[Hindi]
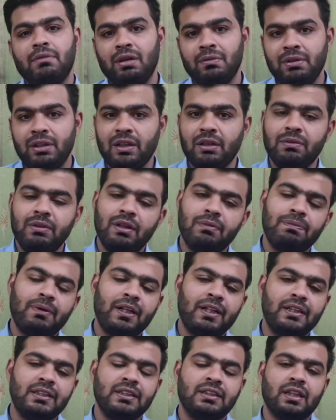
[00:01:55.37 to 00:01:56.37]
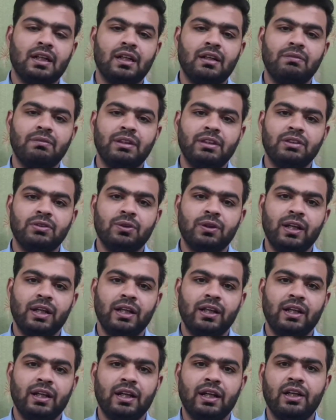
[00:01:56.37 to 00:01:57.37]
मे भी जब ये पाकिस्तान में इसको
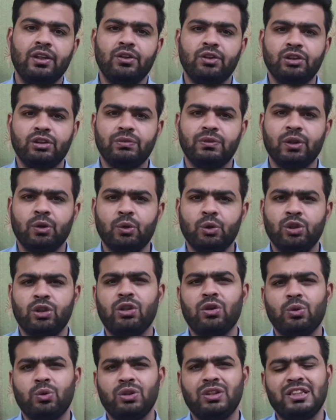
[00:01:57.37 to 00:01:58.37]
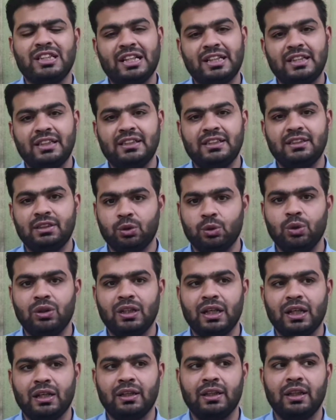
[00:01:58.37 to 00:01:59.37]
लेकर आए तो उसमें कुछ ना कुछ चेंजेस ज़रूर
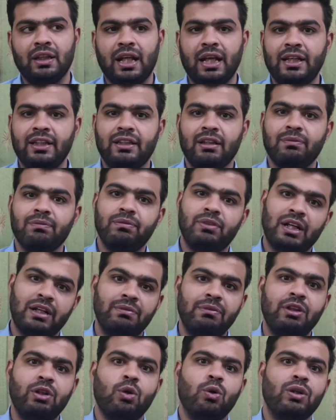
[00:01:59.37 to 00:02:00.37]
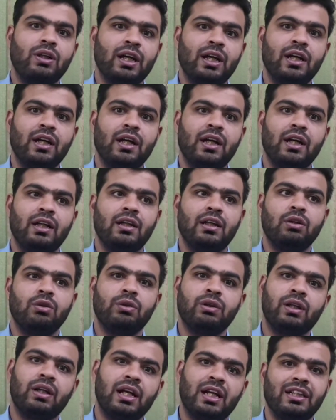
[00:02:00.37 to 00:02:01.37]
कर दें लाइक जब रेडमी नोट 10 आया था
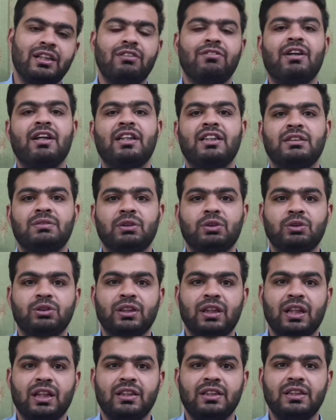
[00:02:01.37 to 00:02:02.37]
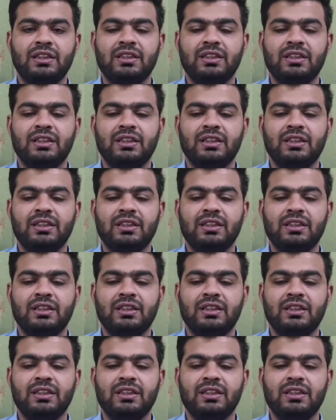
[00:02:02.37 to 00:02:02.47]
तो इंटरनेशनल वेरिएंट्स में कुछ अलग